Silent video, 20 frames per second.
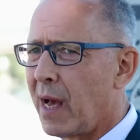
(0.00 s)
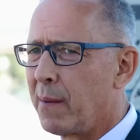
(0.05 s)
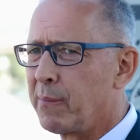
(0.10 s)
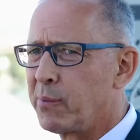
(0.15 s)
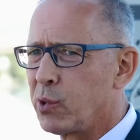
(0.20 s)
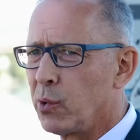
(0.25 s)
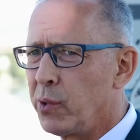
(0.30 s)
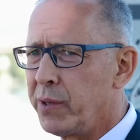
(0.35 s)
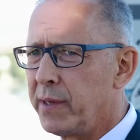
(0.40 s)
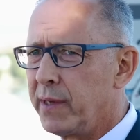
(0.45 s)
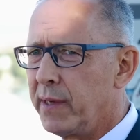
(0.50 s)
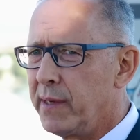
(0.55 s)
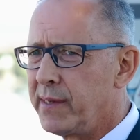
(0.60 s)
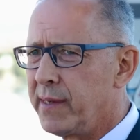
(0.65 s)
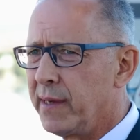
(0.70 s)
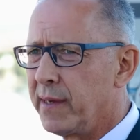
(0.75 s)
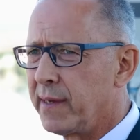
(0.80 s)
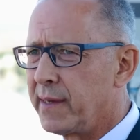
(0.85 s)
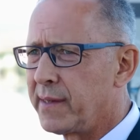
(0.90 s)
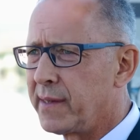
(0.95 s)
das Absurde
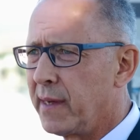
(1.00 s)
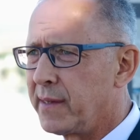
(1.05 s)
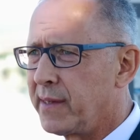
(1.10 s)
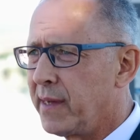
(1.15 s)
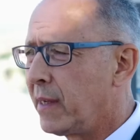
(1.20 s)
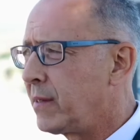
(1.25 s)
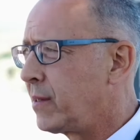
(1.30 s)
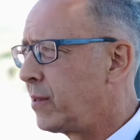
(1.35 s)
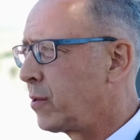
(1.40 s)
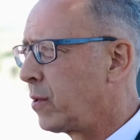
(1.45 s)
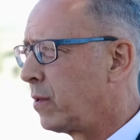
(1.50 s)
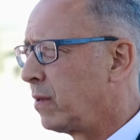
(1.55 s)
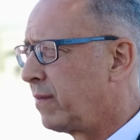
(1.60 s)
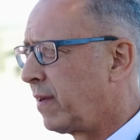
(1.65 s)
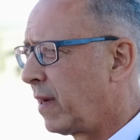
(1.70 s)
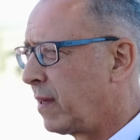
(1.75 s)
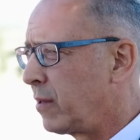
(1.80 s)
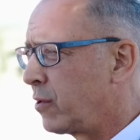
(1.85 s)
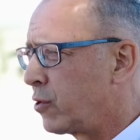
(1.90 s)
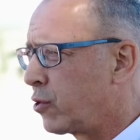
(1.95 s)
ist ja, dass der sächsische
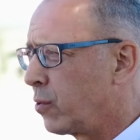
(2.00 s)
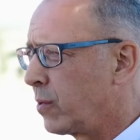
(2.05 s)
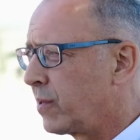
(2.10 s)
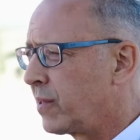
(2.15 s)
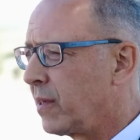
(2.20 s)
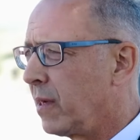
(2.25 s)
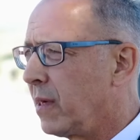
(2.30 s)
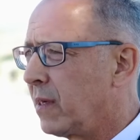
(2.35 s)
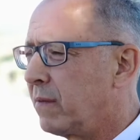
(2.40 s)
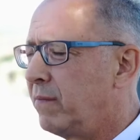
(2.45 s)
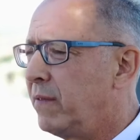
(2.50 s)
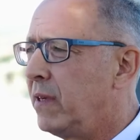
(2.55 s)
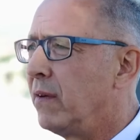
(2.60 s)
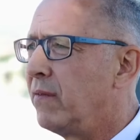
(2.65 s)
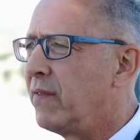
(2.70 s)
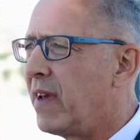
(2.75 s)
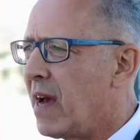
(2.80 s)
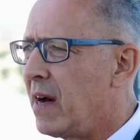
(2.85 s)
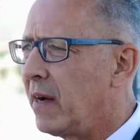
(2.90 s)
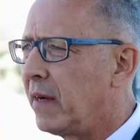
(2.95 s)
Verfassungsschutz sagt,
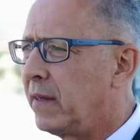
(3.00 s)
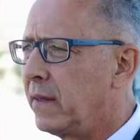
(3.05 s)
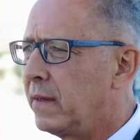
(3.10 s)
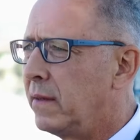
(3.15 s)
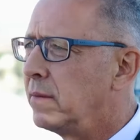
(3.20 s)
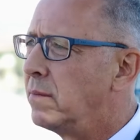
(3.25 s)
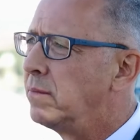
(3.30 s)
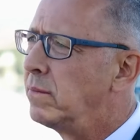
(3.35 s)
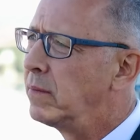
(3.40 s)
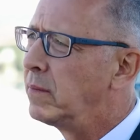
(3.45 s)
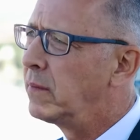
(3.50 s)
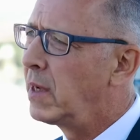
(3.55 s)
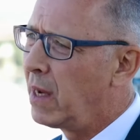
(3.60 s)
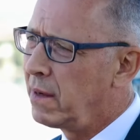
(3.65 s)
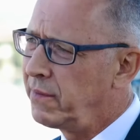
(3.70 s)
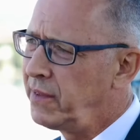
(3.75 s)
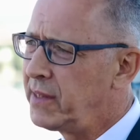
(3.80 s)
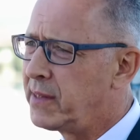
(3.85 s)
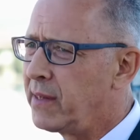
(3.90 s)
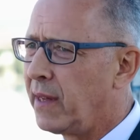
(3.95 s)
wir wären
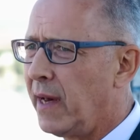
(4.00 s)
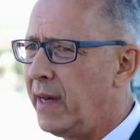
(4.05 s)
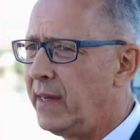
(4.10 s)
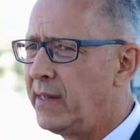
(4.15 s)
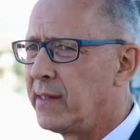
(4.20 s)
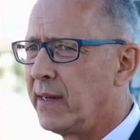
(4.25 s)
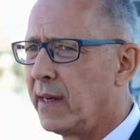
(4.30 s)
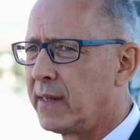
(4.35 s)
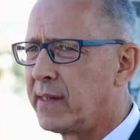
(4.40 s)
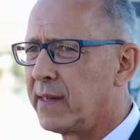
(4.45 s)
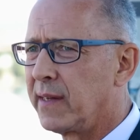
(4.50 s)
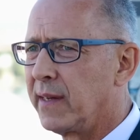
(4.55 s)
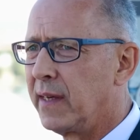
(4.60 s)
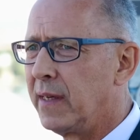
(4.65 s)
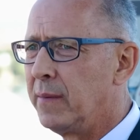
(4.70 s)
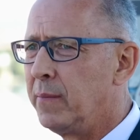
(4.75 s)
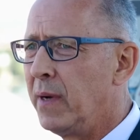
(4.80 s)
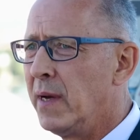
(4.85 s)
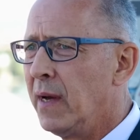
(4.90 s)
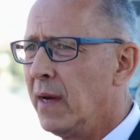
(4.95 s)
erwiesen
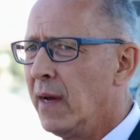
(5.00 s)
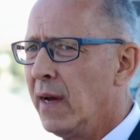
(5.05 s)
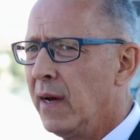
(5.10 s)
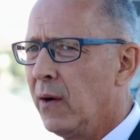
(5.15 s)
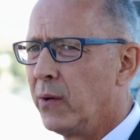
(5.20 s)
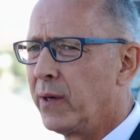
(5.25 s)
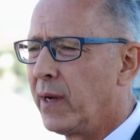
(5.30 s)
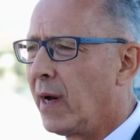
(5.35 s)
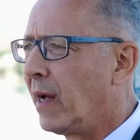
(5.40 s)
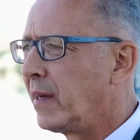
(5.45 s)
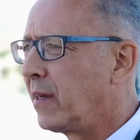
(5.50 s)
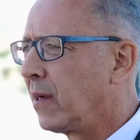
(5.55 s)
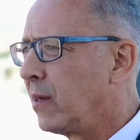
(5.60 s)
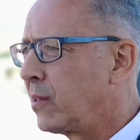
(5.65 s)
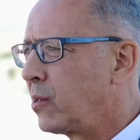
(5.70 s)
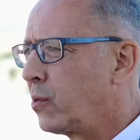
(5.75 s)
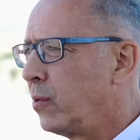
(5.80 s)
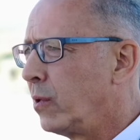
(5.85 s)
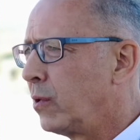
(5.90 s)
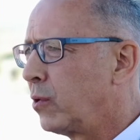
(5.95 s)
rechtsextrem und er hat
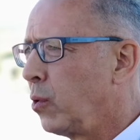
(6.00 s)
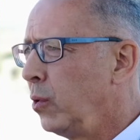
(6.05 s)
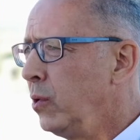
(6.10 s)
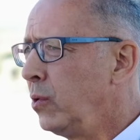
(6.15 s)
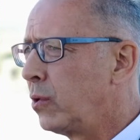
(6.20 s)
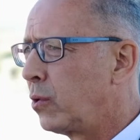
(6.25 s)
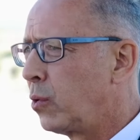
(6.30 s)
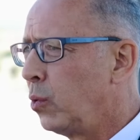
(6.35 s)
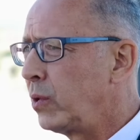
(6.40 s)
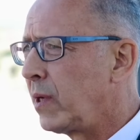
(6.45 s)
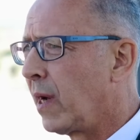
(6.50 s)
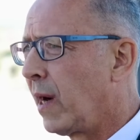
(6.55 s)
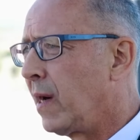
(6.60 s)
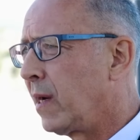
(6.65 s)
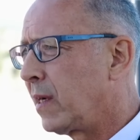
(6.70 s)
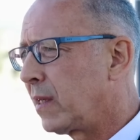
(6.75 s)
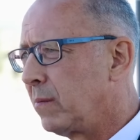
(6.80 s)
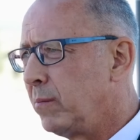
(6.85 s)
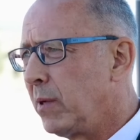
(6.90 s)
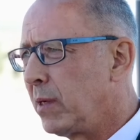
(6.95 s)
dazu ein
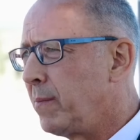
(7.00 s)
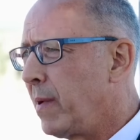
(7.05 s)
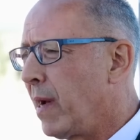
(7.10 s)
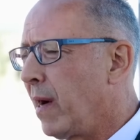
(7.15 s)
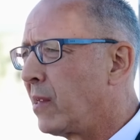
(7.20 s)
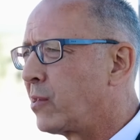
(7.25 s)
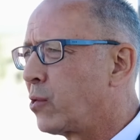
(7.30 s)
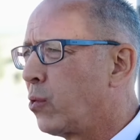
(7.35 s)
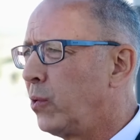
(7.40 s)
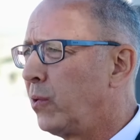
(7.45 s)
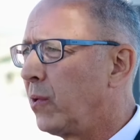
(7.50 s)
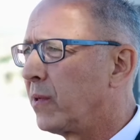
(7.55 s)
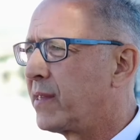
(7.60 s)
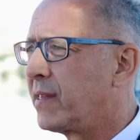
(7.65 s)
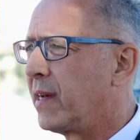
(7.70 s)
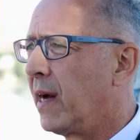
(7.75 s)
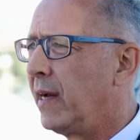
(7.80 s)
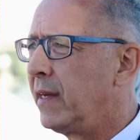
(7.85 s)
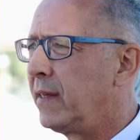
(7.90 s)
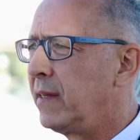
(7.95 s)
Gutachten mit mehr als
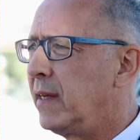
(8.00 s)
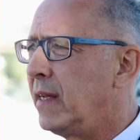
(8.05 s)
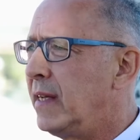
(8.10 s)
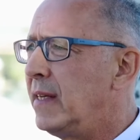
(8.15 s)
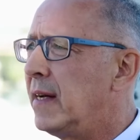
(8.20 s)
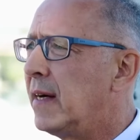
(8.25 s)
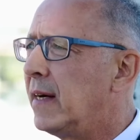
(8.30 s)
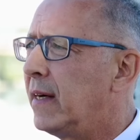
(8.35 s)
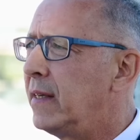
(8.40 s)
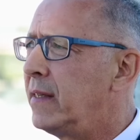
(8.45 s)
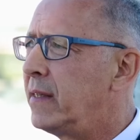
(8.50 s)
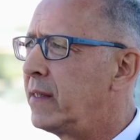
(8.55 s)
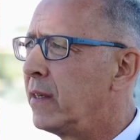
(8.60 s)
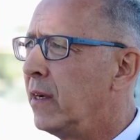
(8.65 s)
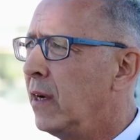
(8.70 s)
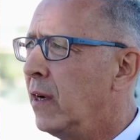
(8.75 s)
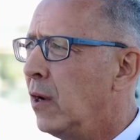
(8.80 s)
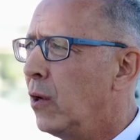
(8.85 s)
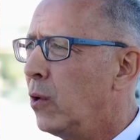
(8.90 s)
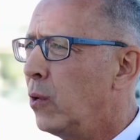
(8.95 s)
100 Seiten
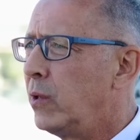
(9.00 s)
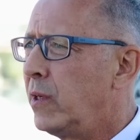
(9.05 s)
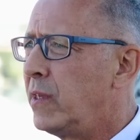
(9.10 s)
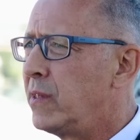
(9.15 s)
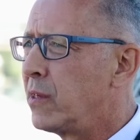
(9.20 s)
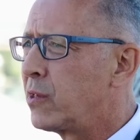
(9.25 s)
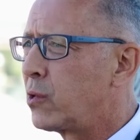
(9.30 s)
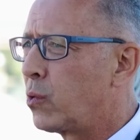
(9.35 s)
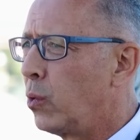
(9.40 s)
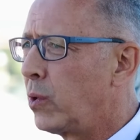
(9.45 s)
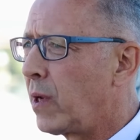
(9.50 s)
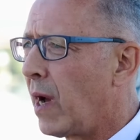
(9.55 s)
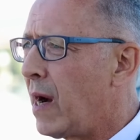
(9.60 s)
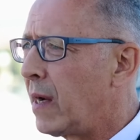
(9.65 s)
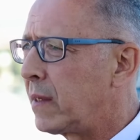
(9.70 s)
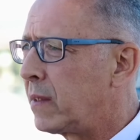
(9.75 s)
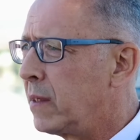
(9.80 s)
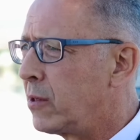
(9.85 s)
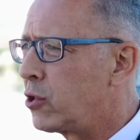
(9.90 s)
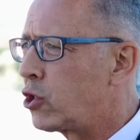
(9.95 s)
Inhalt und dieses
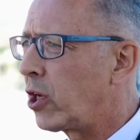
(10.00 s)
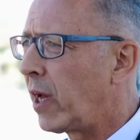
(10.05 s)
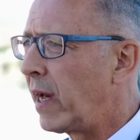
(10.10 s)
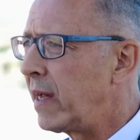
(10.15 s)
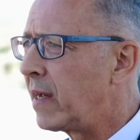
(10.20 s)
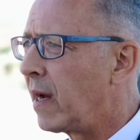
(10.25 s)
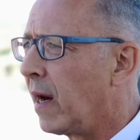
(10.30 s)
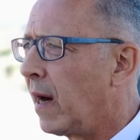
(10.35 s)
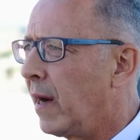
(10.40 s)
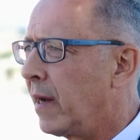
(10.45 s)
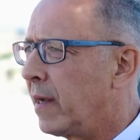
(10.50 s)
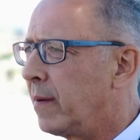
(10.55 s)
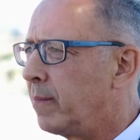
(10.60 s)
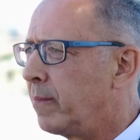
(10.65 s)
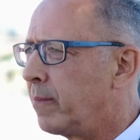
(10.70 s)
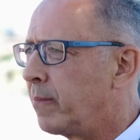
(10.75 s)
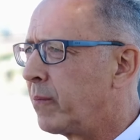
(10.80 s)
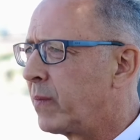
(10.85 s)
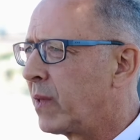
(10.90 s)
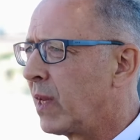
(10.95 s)
Gutachten ist streng
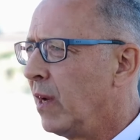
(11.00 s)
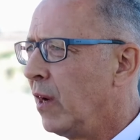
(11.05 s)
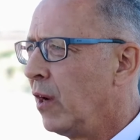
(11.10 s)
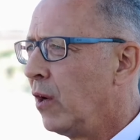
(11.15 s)
geheim.